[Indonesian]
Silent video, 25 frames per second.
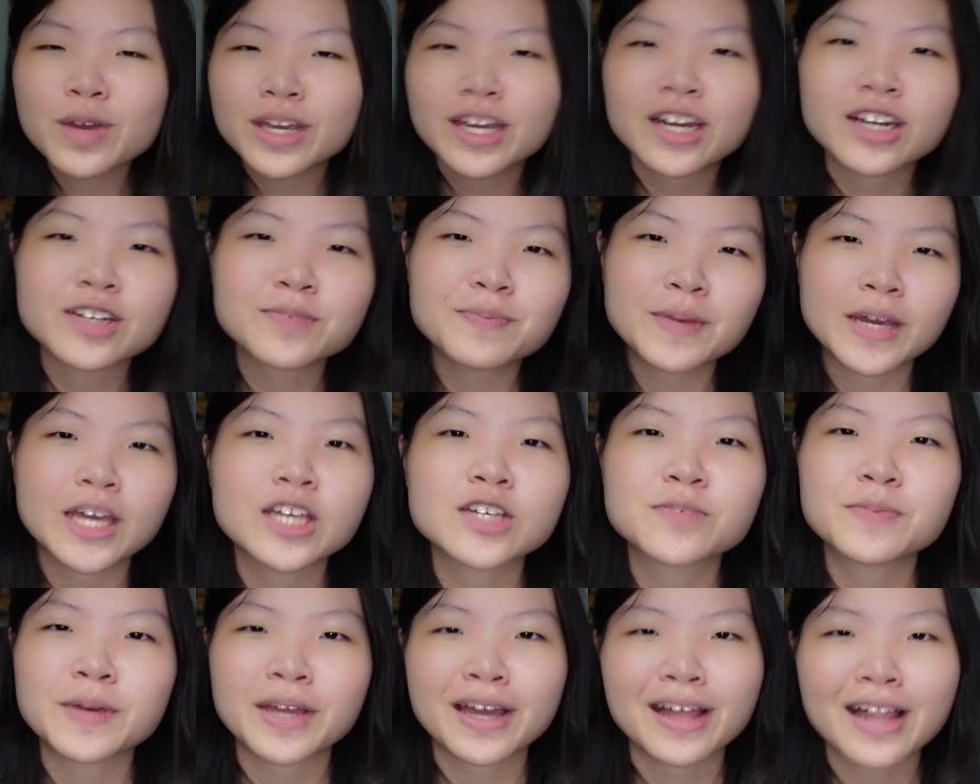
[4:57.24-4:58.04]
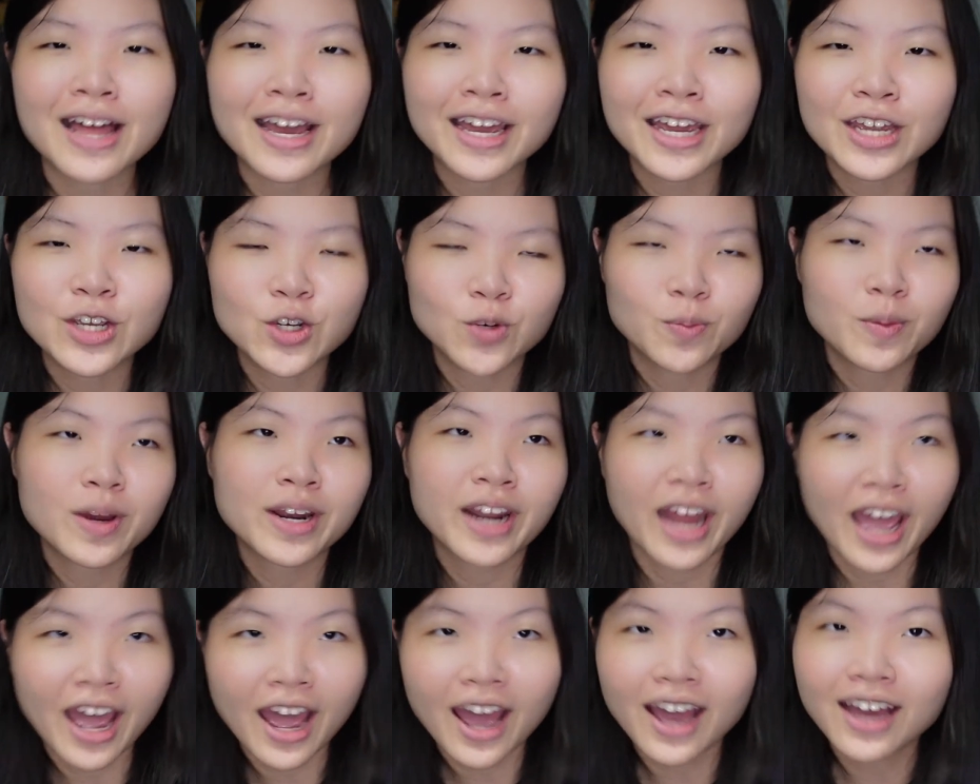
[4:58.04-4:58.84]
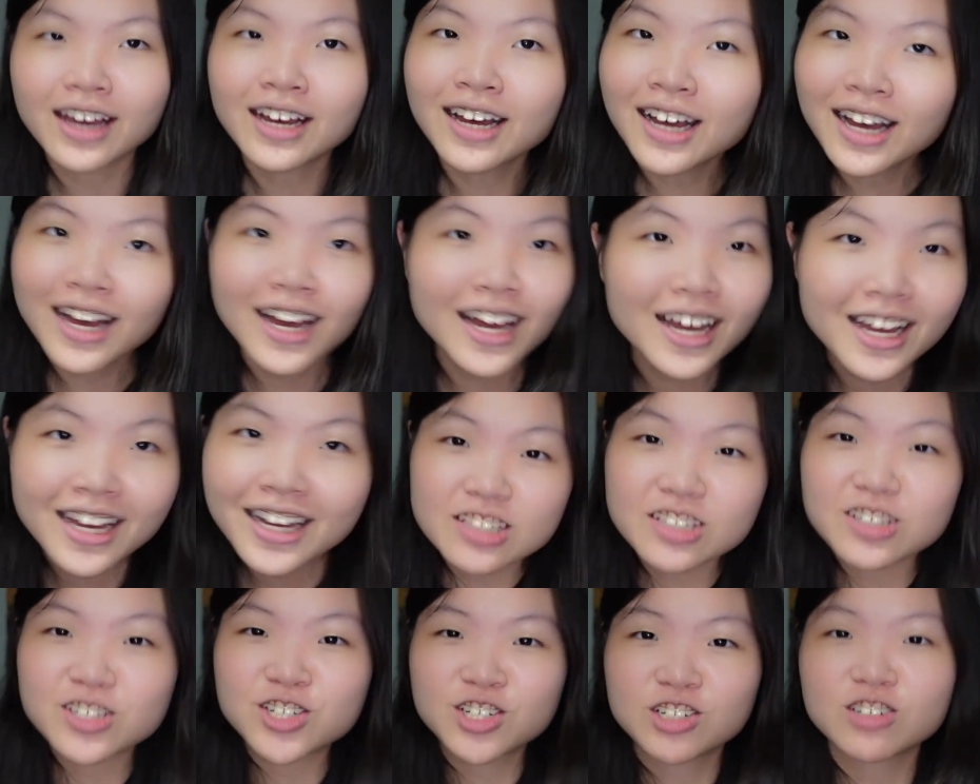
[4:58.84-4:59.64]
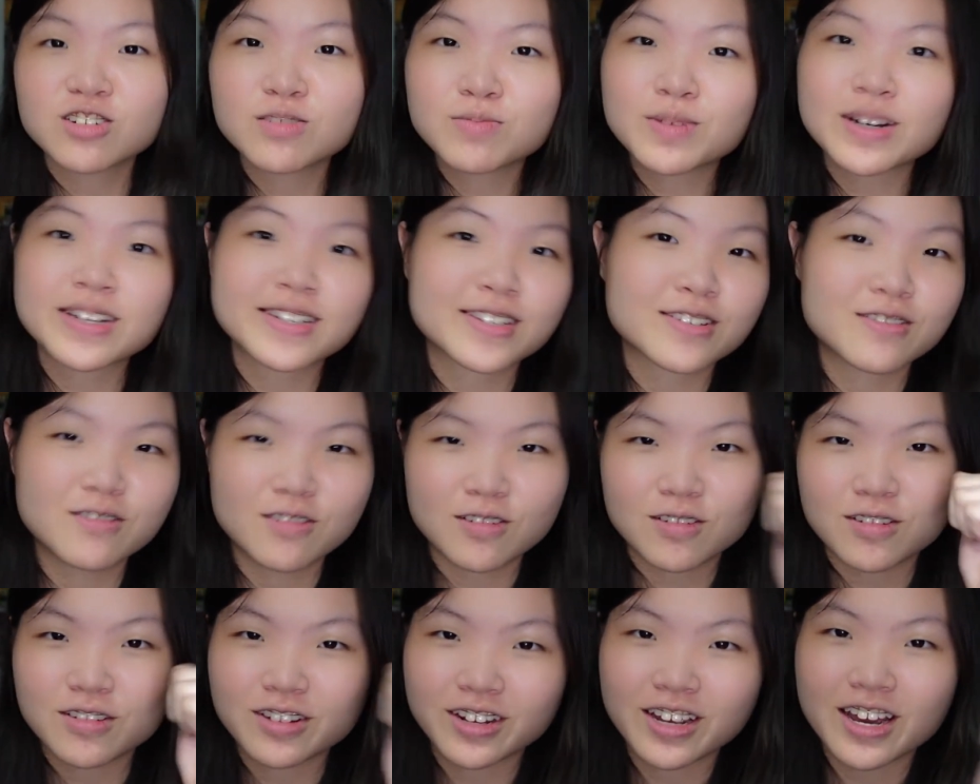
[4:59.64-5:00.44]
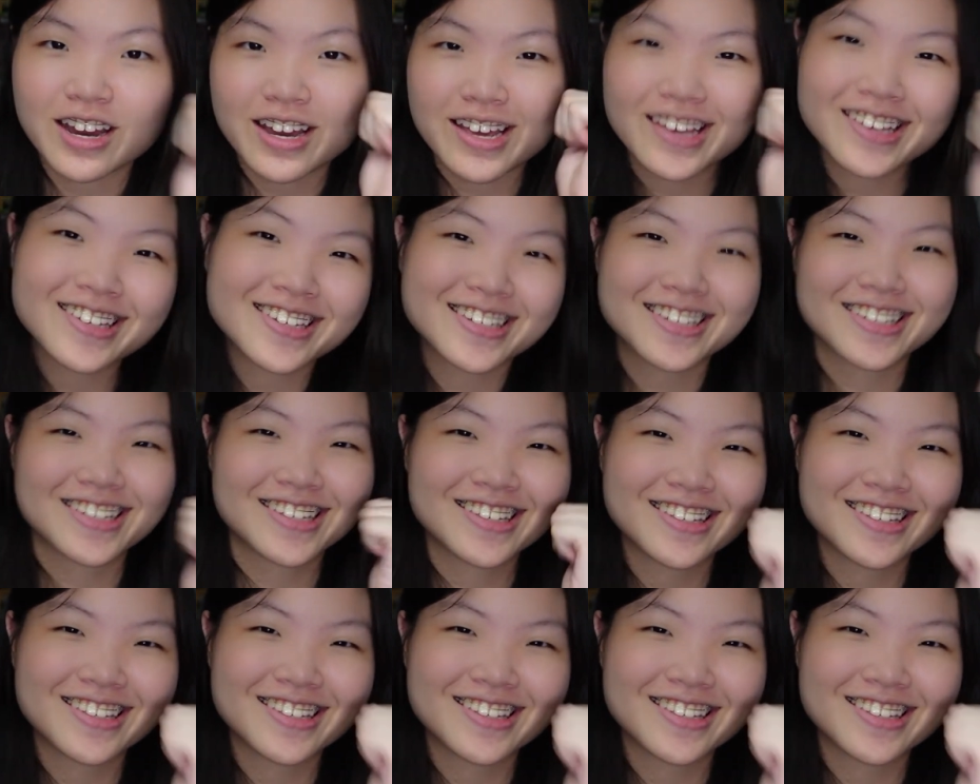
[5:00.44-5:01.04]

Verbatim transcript: mikir speaking-speaking lagi cuman ya the show must go on guys.